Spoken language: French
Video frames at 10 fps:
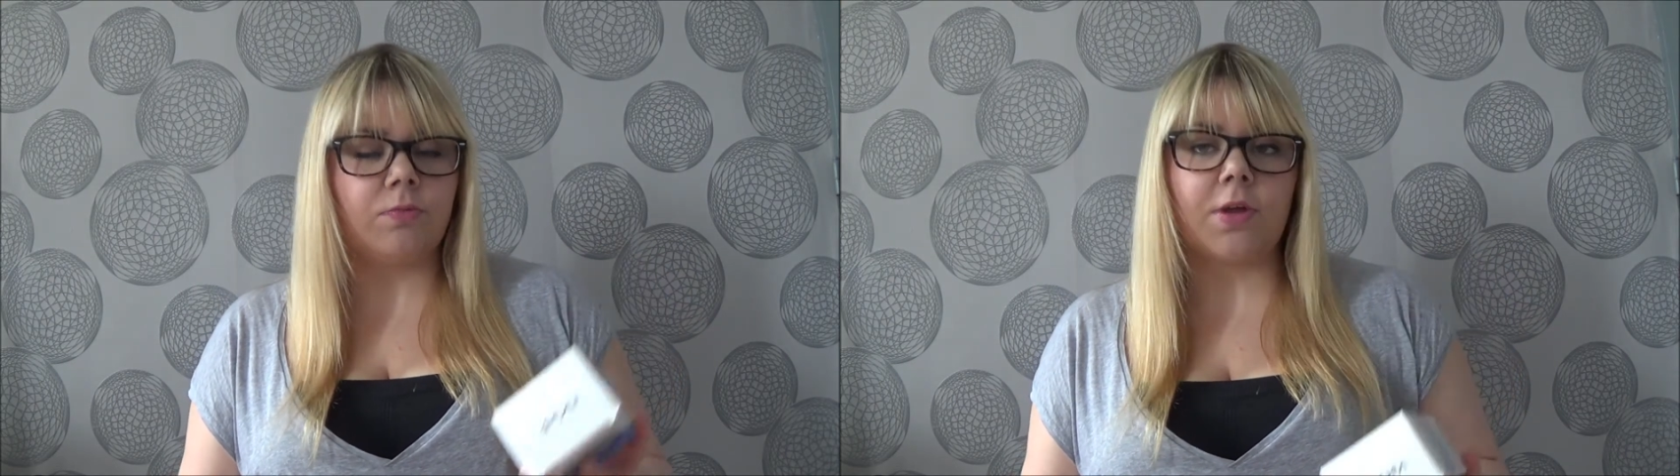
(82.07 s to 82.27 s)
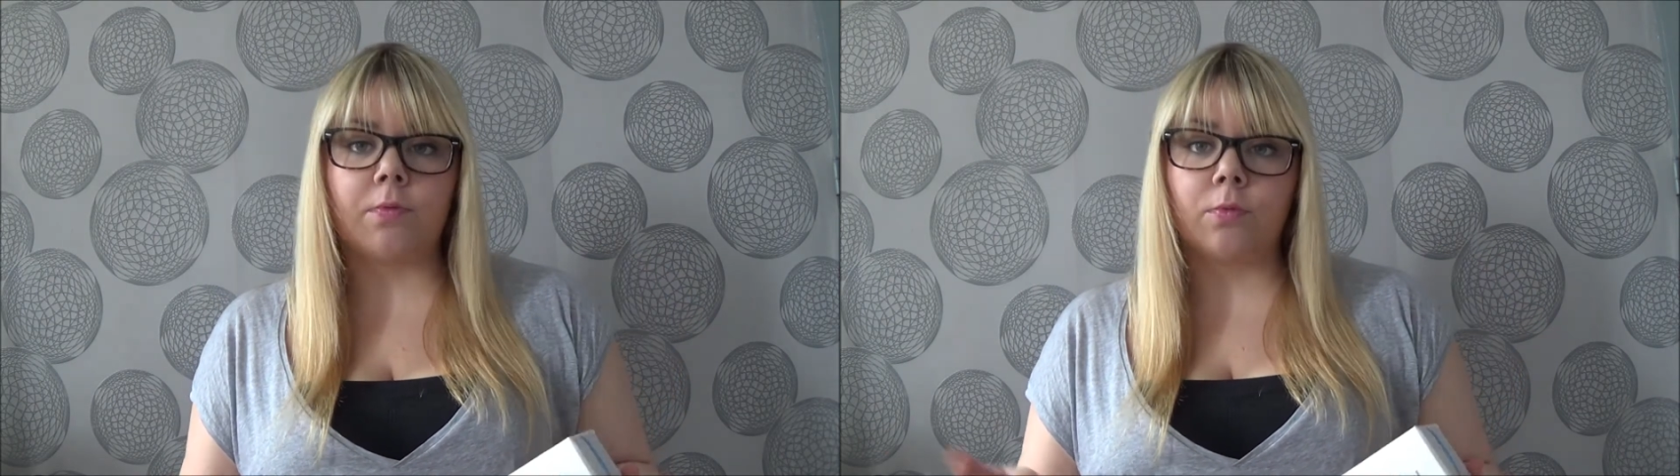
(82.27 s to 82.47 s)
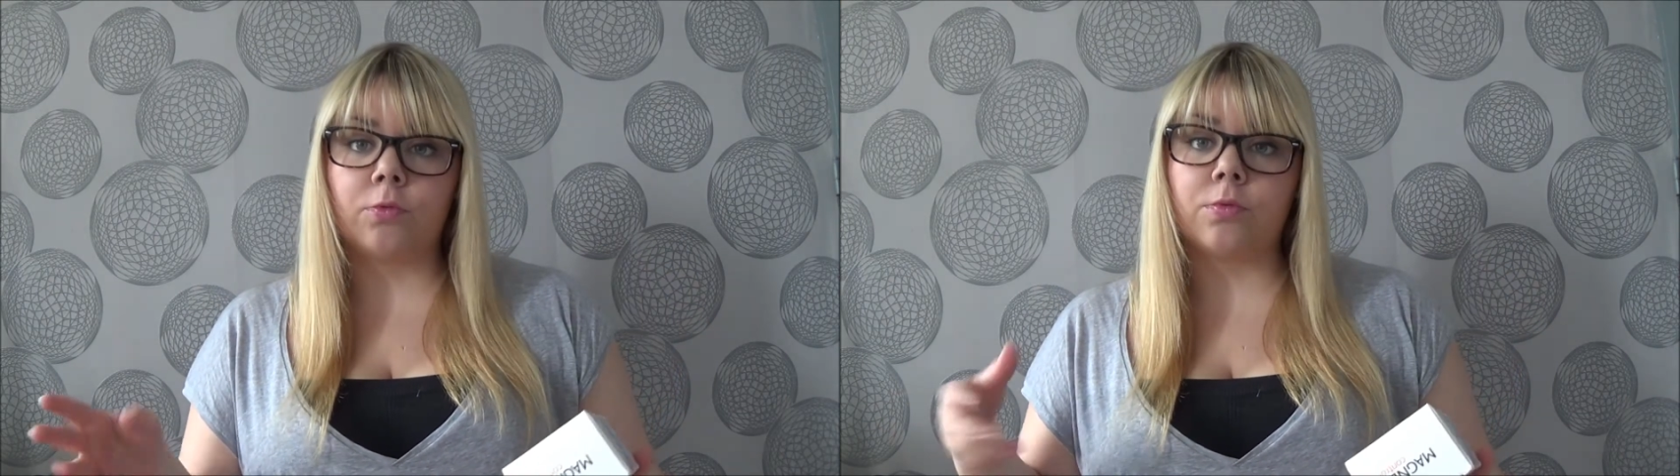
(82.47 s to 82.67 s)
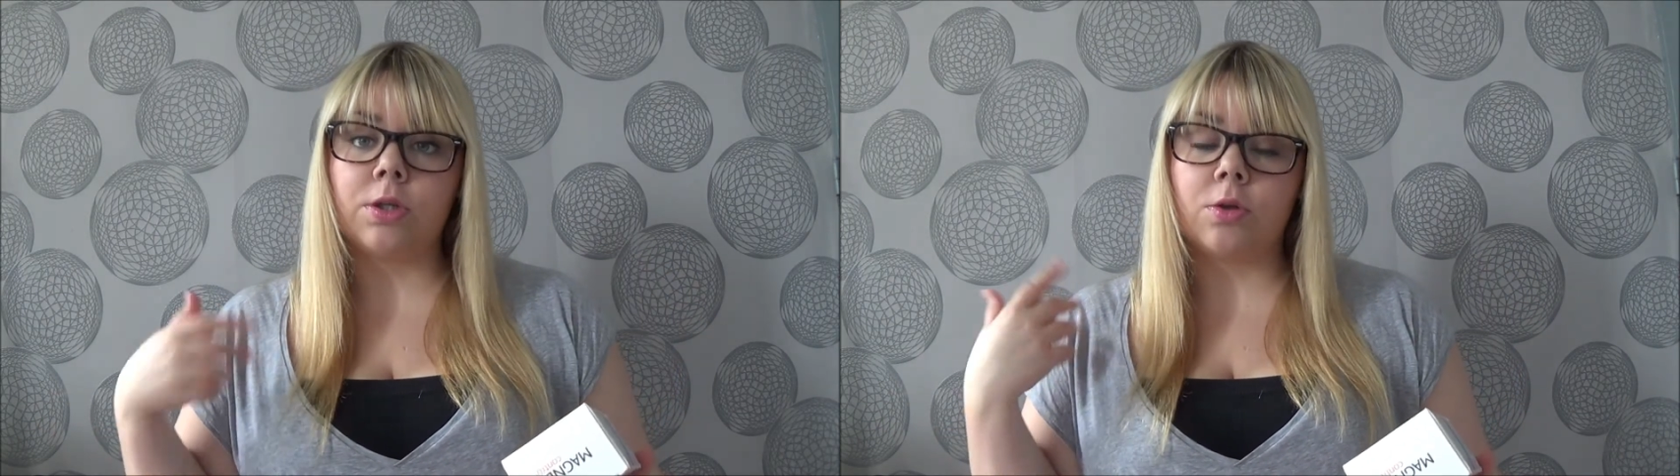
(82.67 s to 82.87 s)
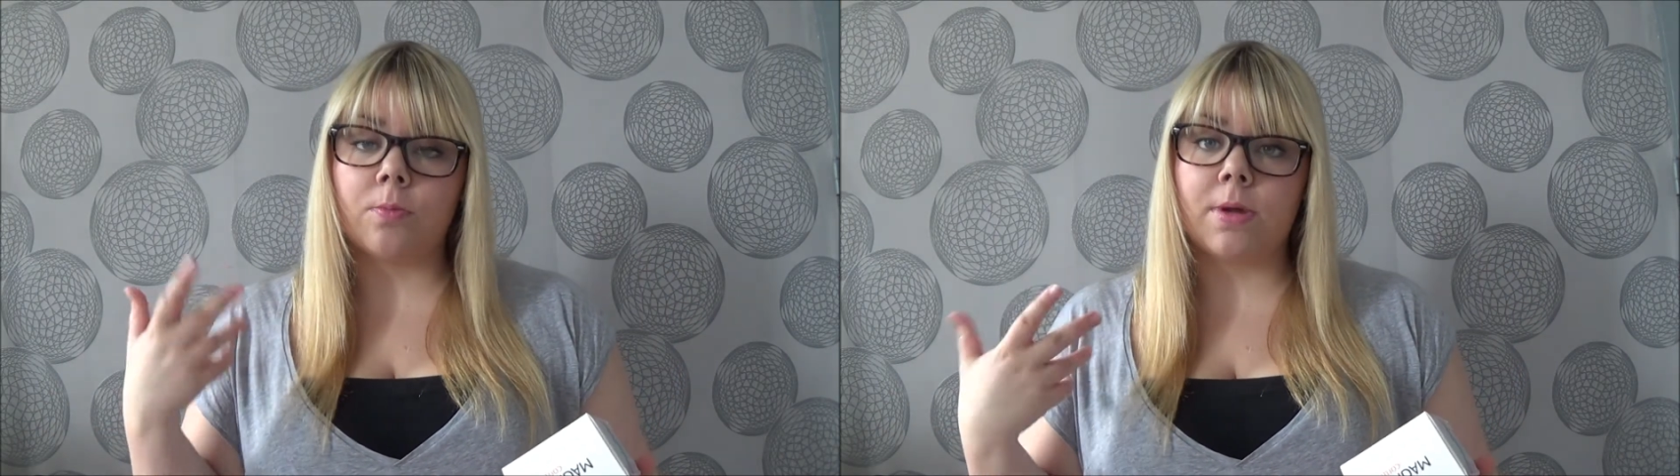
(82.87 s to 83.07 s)
faire
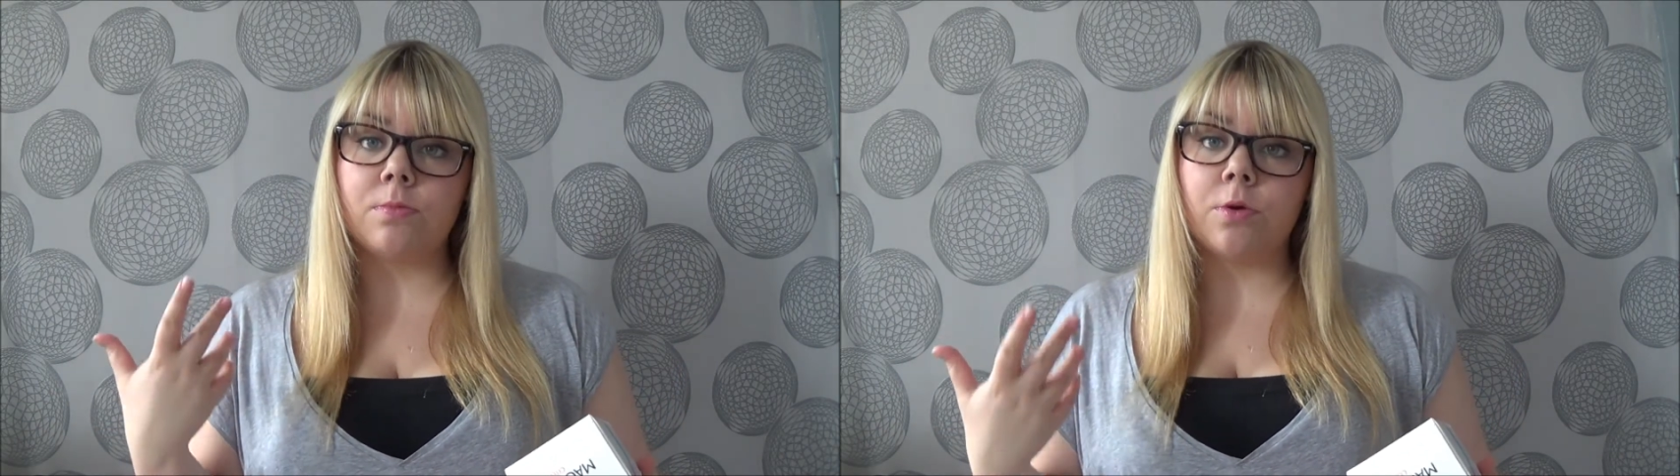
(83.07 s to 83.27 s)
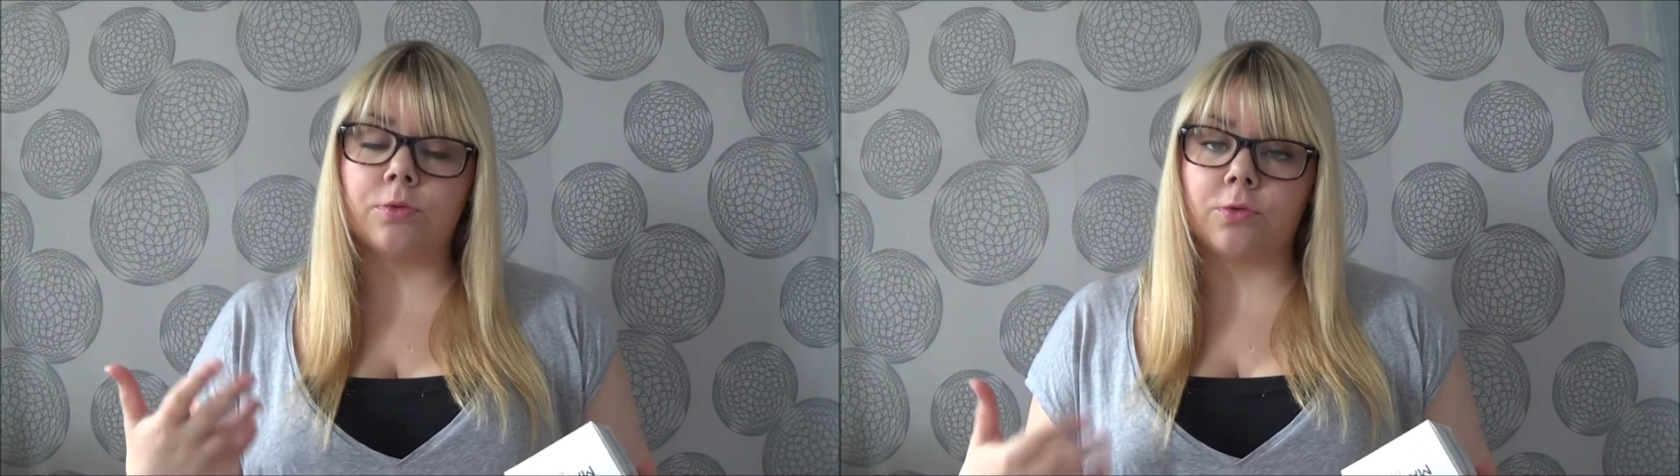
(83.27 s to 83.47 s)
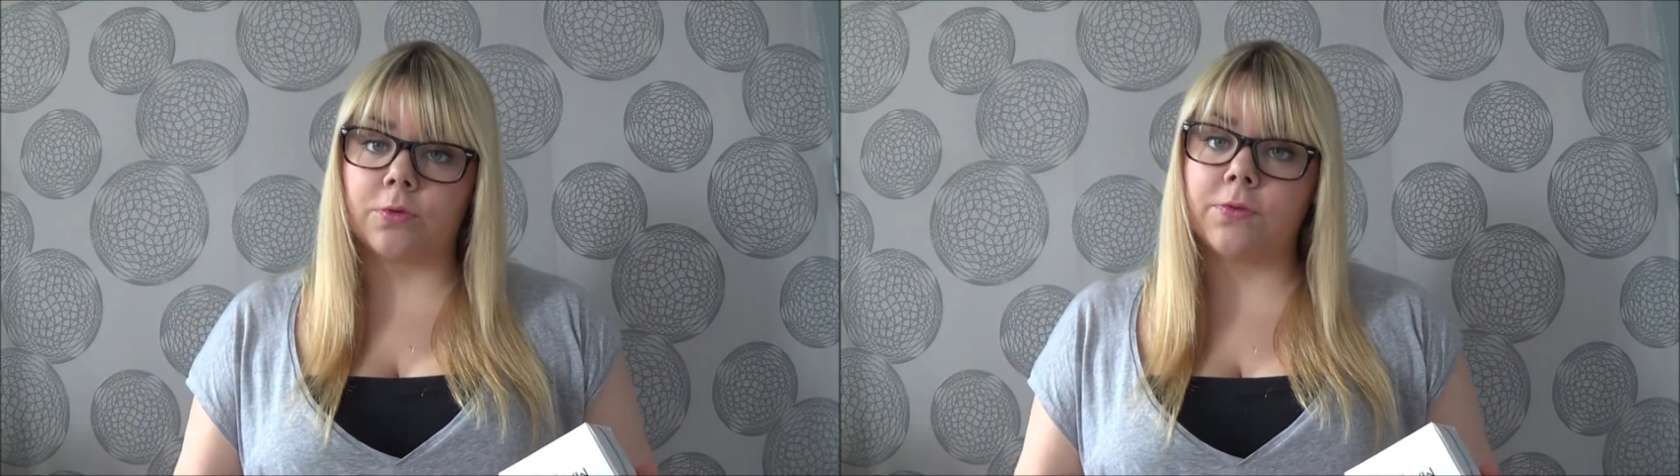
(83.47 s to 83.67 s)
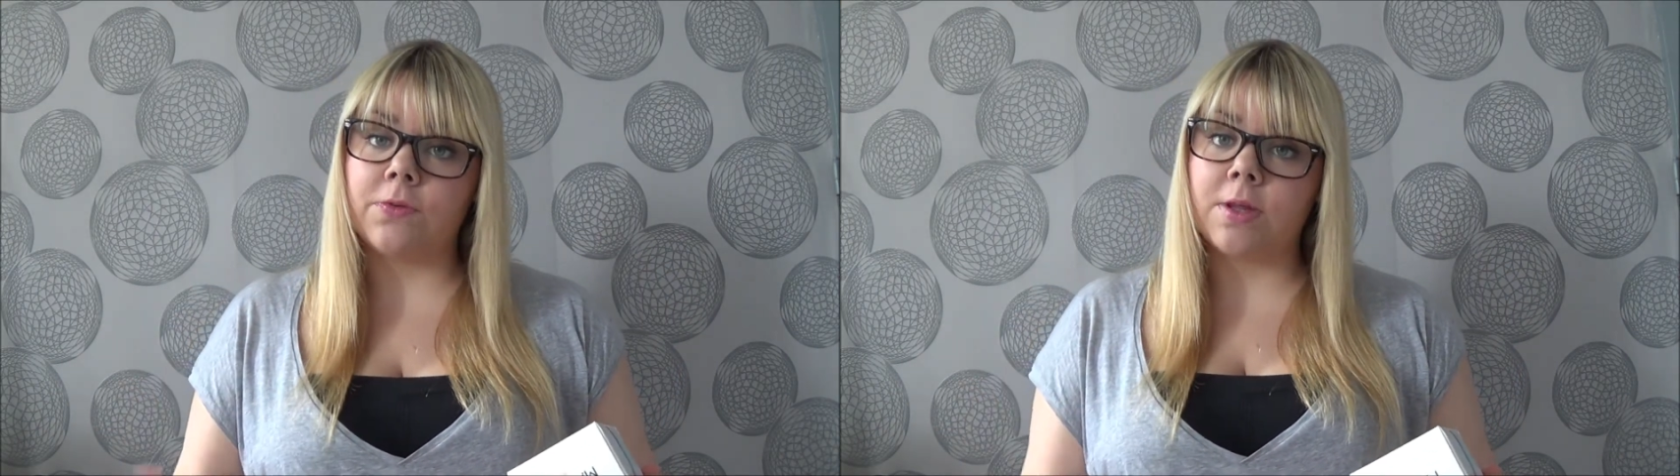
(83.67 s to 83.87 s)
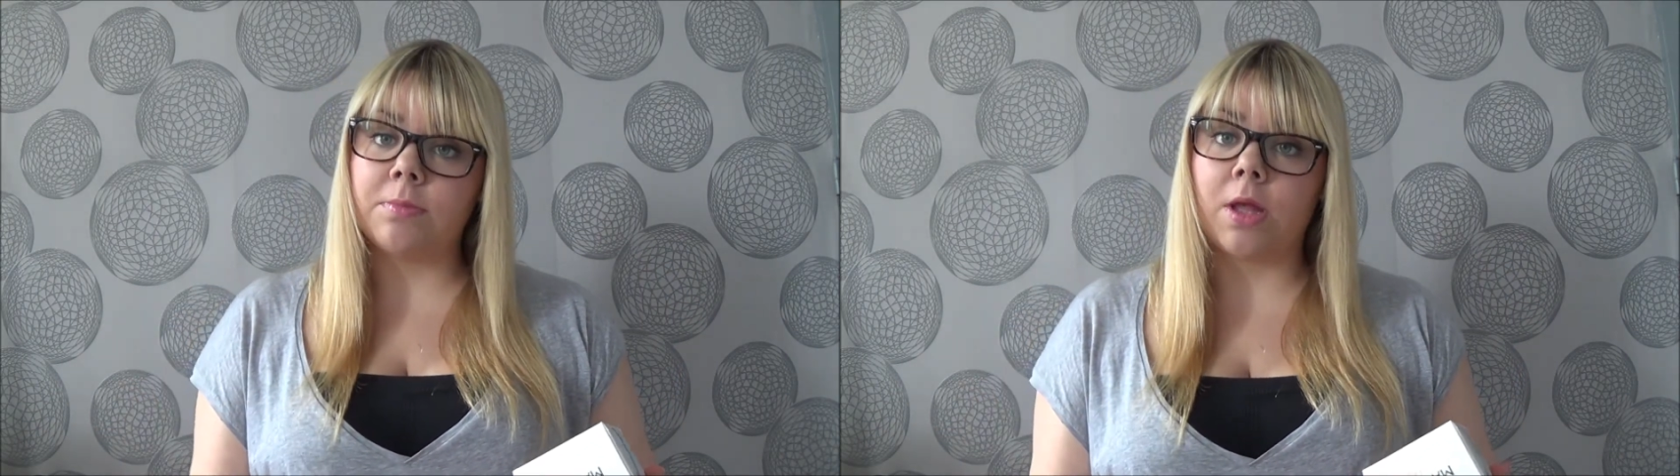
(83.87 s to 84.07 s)
fonctionner normalement notre système